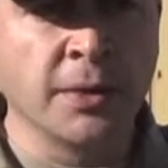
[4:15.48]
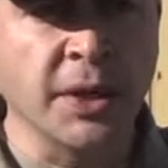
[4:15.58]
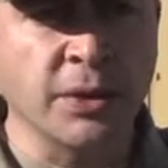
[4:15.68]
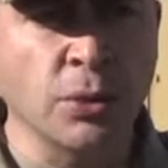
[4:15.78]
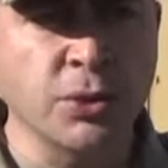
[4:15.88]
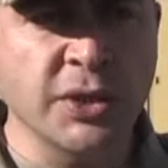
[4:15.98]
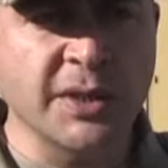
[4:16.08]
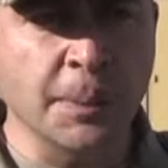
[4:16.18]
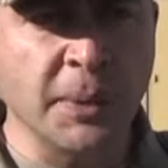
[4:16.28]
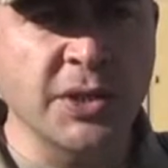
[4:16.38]
Teknolojik
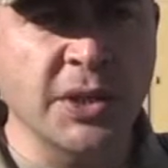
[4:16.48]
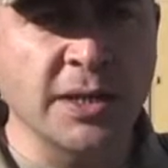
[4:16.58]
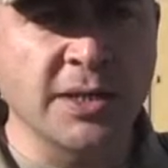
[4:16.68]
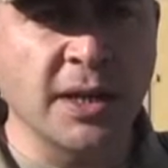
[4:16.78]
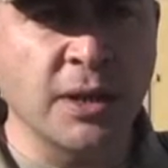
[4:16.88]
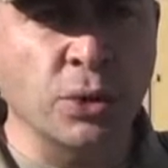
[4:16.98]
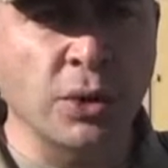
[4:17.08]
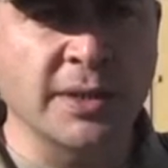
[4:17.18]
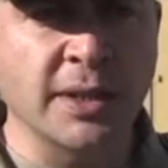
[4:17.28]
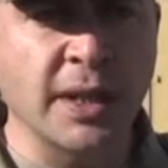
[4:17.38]
tıbbi cihazlarla
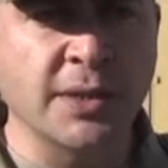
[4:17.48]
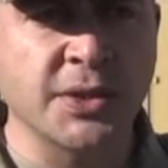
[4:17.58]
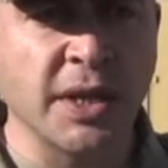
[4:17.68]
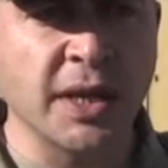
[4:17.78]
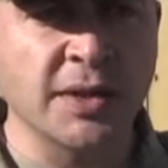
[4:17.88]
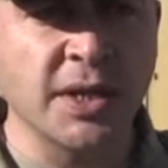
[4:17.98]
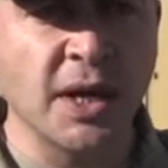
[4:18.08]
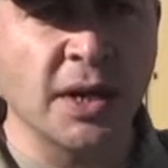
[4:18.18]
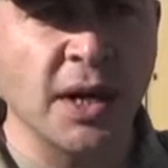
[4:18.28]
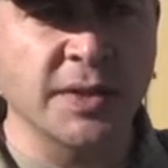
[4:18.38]
donatılan Seyyar
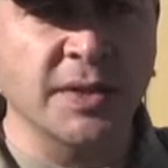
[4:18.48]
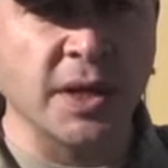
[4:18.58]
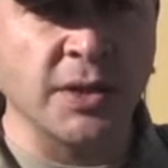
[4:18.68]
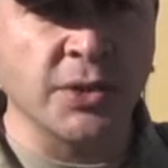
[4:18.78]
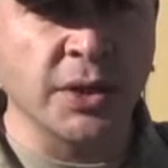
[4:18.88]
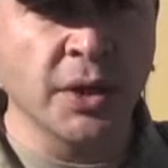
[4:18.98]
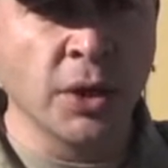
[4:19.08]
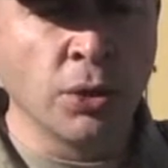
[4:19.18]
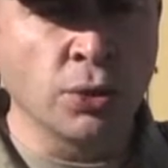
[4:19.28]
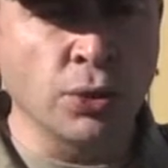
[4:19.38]
Sahra Hastanesi,
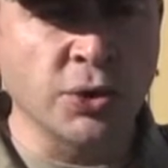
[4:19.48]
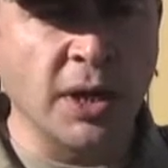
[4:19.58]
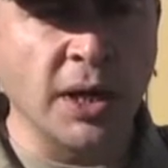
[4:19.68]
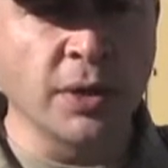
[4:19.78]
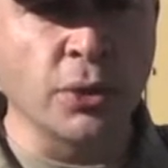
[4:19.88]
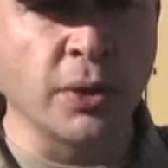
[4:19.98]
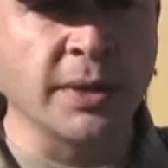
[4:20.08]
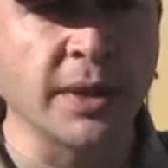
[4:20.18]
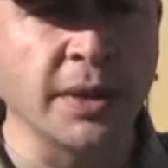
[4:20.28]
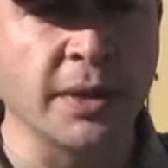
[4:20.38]
Türk Silahlı
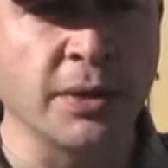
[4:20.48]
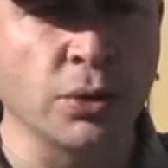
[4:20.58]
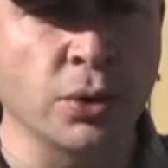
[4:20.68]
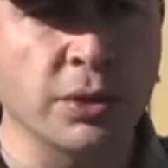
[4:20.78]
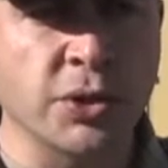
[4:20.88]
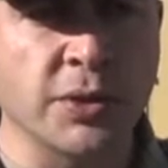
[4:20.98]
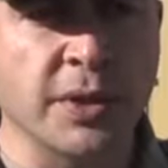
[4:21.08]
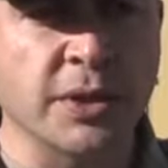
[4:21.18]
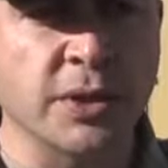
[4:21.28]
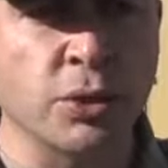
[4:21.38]
Kuvvetleri'nin yurt içi
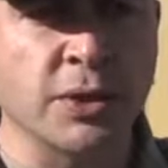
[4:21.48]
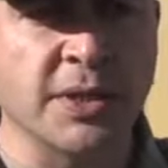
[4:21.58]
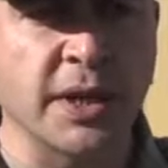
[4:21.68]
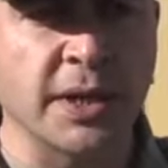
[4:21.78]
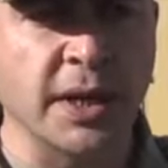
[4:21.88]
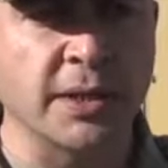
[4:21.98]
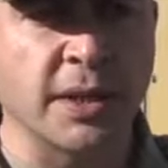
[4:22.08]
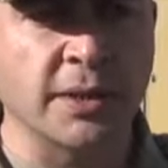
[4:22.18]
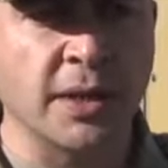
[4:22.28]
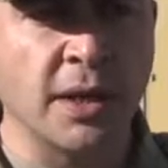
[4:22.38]
ve sınır ötesi
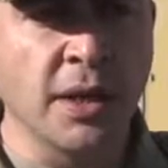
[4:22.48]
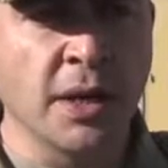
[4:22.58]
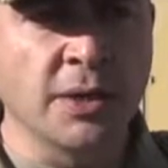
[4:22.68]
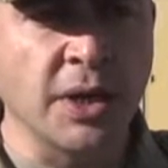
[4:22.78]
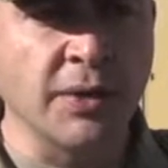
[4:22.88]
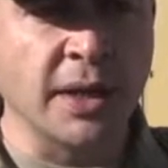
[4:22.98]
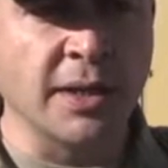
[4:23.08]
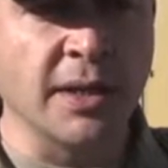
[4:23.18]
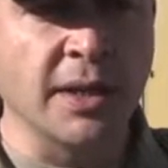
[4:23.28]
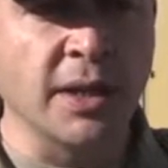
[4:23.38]
harekatlarında sevk
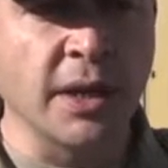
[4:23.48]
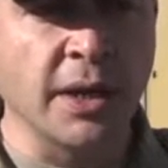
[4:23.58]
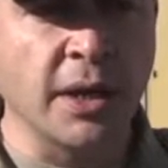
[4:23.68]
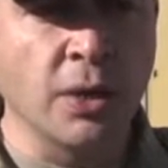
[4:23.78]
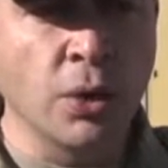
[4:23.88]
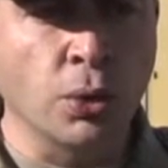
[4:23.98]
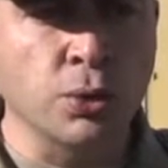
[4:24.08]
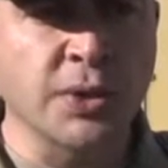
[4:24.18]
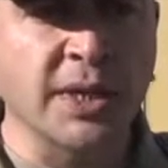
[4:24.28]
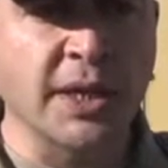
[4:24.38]
edildiği yere
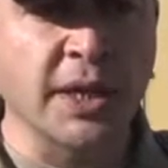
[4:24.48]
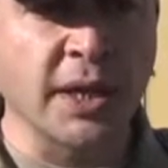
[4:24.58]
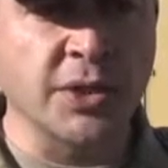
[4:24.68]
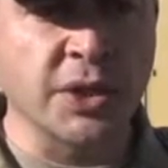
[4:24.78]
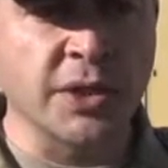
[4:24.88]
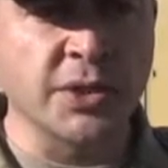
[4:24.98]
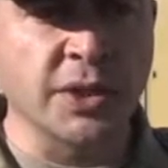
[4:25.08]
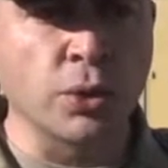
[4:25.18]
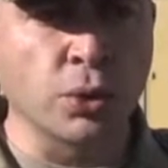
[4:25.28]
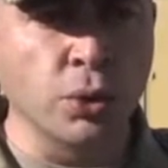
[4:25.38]
30 dakika
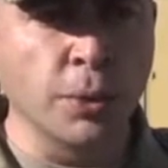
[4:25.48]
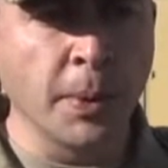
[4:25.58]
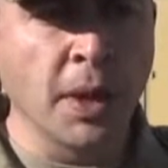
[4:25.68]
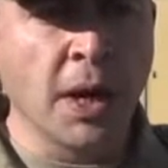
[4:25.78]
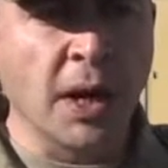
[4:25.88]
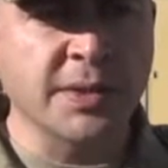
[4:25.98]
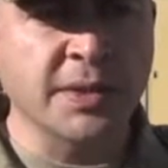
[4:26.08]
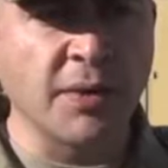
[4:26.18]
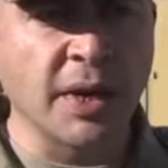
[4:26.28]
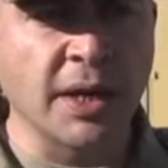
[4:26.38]
içerisinde kurulup
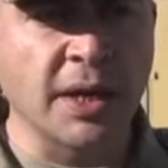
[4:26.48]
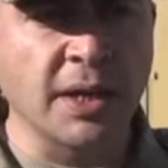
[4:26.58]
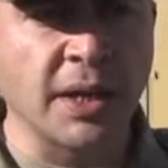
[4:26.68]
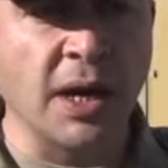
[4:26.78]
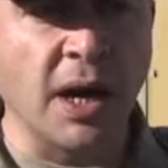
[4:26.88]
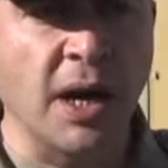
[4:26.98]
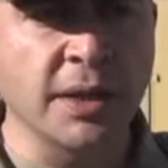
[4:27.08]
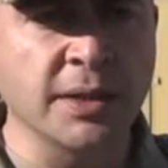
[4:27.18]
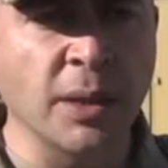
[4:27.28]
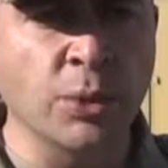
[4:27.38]
hasta ve yaralılara
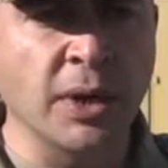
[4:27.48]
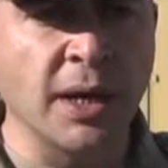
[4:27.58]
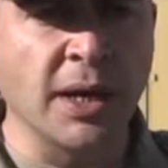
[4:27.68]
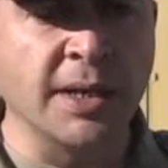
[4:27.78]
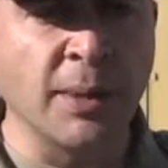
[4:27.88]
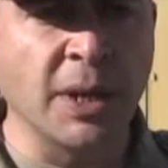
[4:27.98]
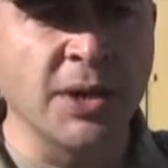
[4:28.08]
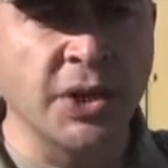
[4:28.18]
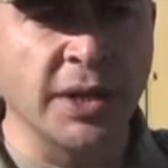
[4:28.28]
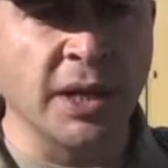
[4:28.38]
anında müdahale
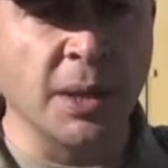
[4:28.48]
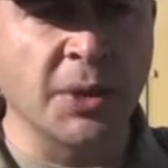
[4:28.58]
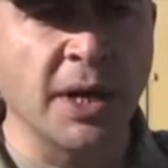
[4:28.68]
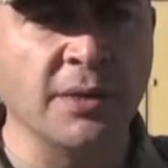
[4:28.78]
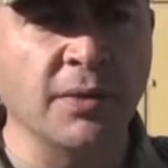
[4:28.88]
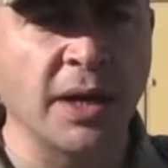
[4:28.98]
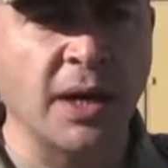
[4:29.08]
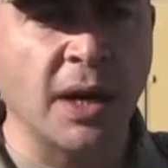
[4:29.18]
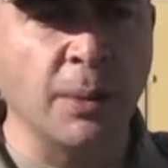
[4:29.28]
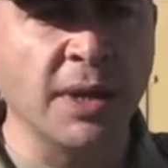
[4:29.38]
edebilecek imkan ve
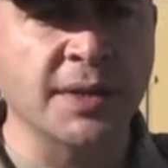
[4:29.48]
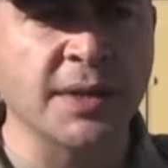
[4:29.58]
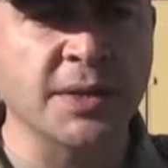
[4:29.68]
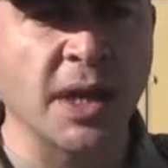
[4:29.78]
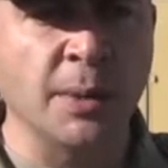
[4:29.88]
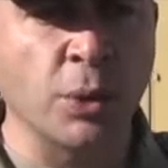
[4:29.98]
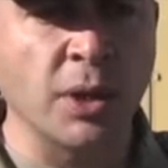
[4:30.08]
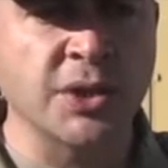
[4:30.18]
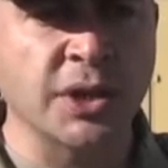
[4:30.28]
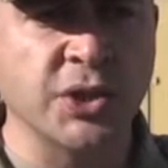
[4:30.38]
kabiliyete sahip
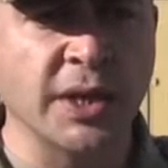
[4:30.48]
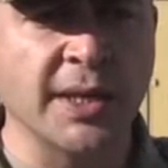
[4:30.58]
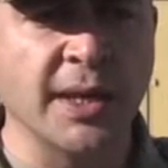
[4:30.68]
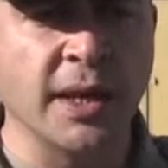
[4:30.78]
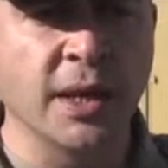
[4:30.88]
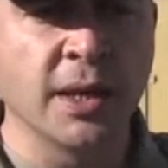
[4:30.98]
olacak şekilde